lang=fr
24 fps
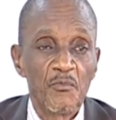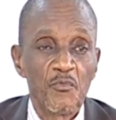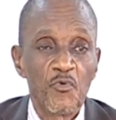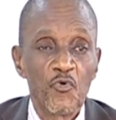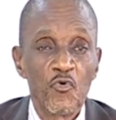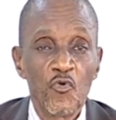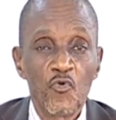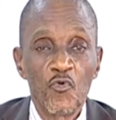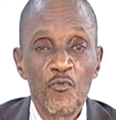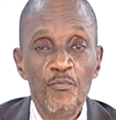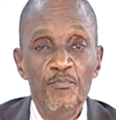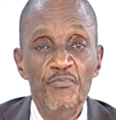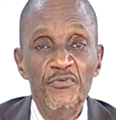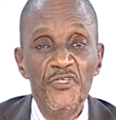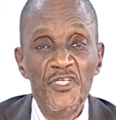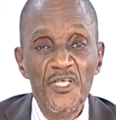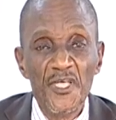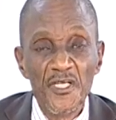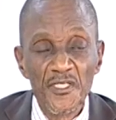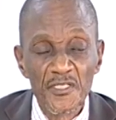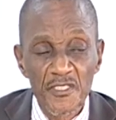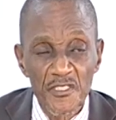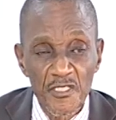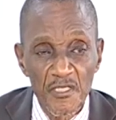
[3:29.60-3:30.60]
pour
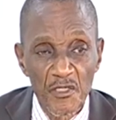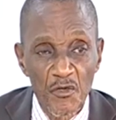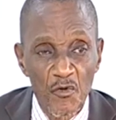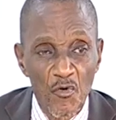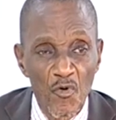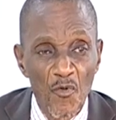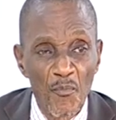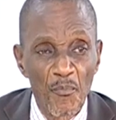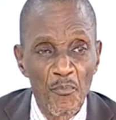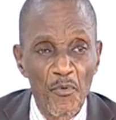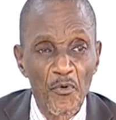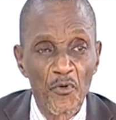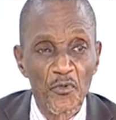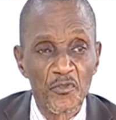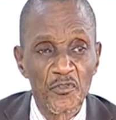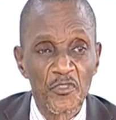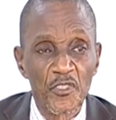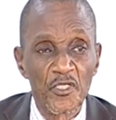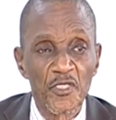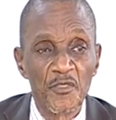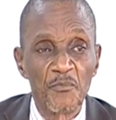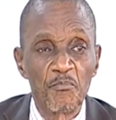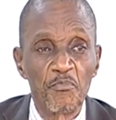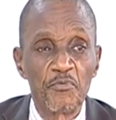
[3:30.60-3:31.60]
bien se
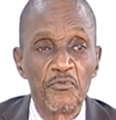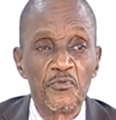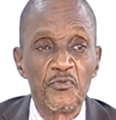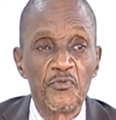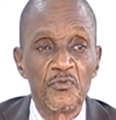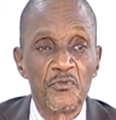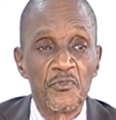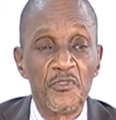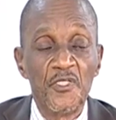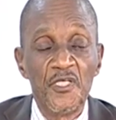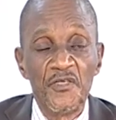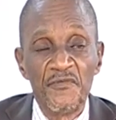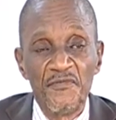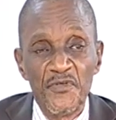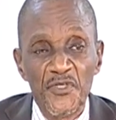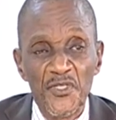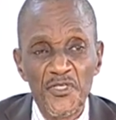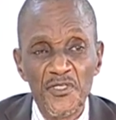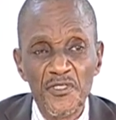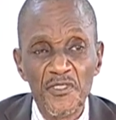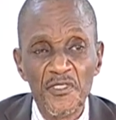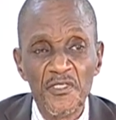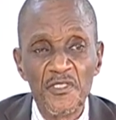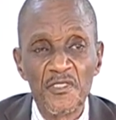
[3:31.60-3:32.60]
comporter, pour
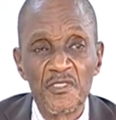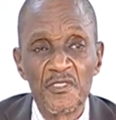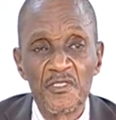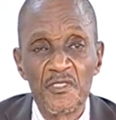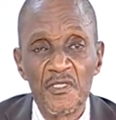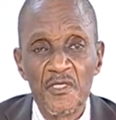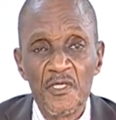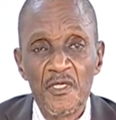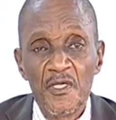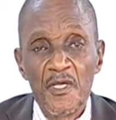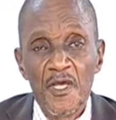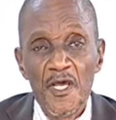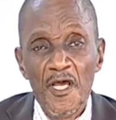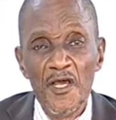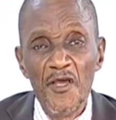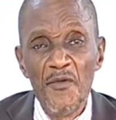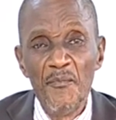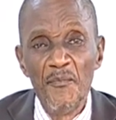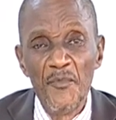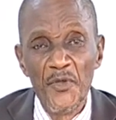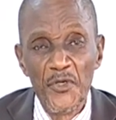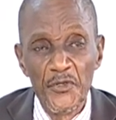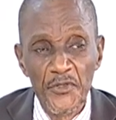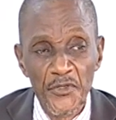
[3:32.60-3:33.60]
devenir
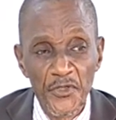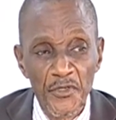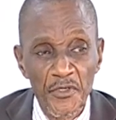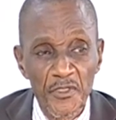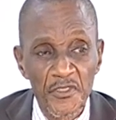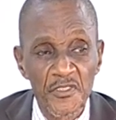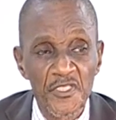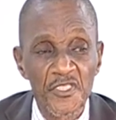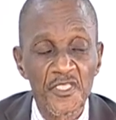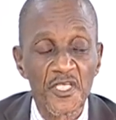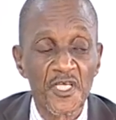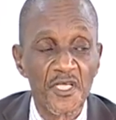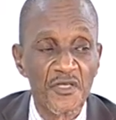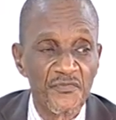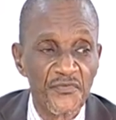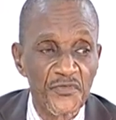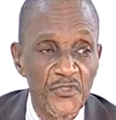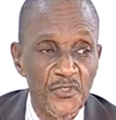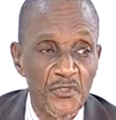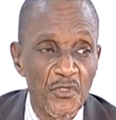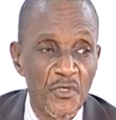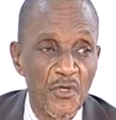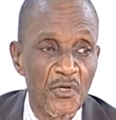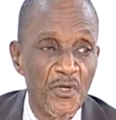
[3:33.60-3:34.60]
un meilleur
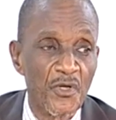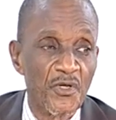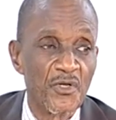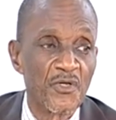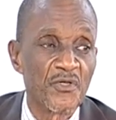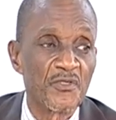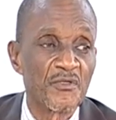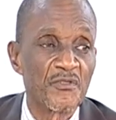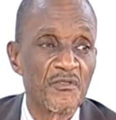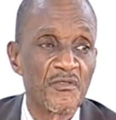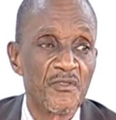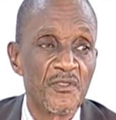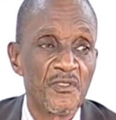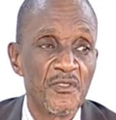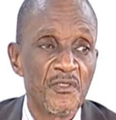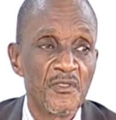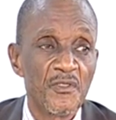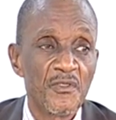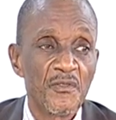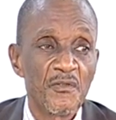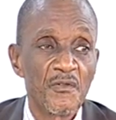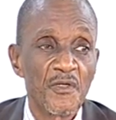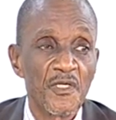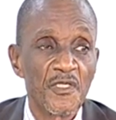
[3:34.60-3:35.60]
serviteur.
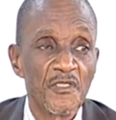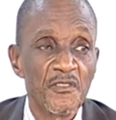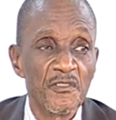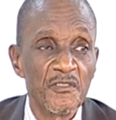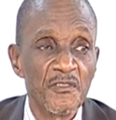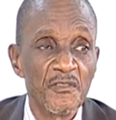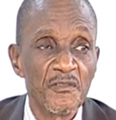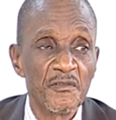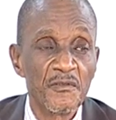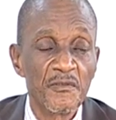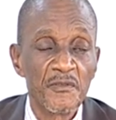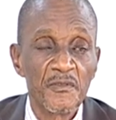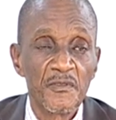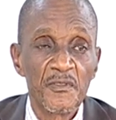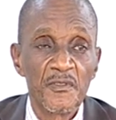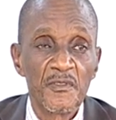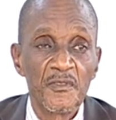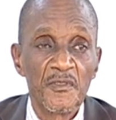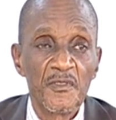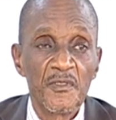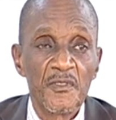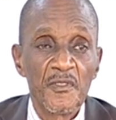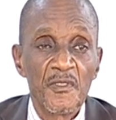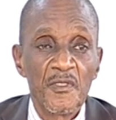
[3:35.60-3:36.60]
Voyez,
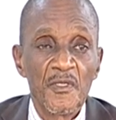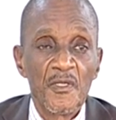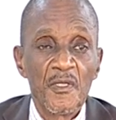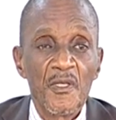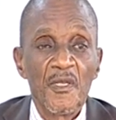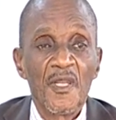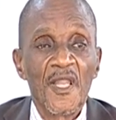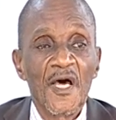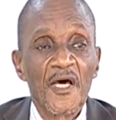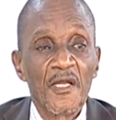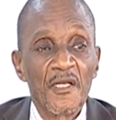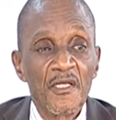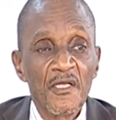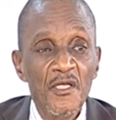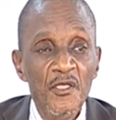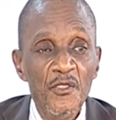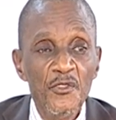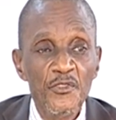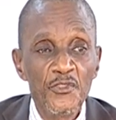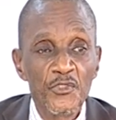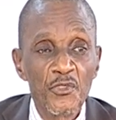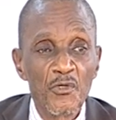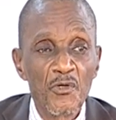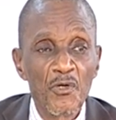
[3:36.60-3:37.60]
la
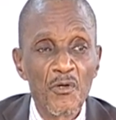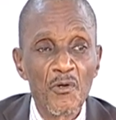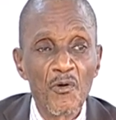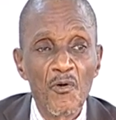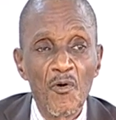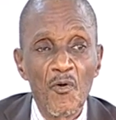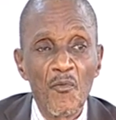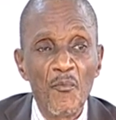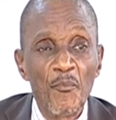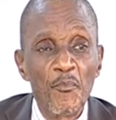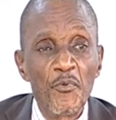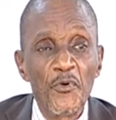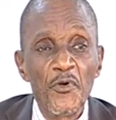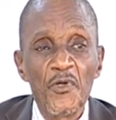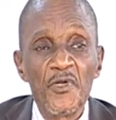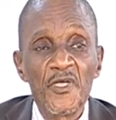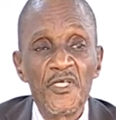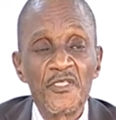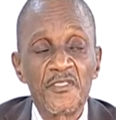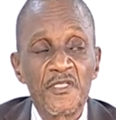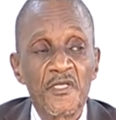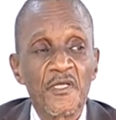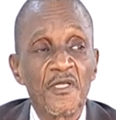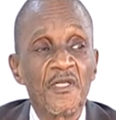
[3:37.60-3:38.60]
religion, on peut
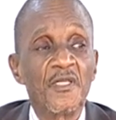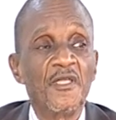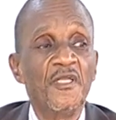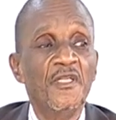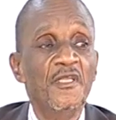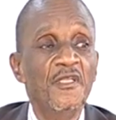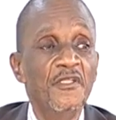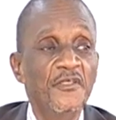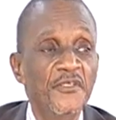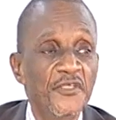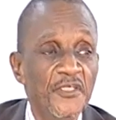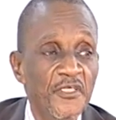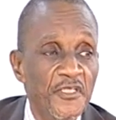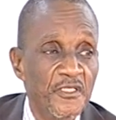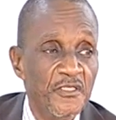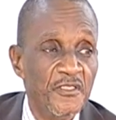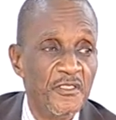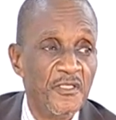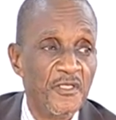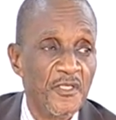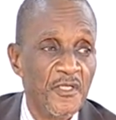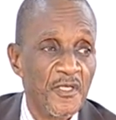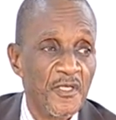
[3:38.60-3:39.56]
être relié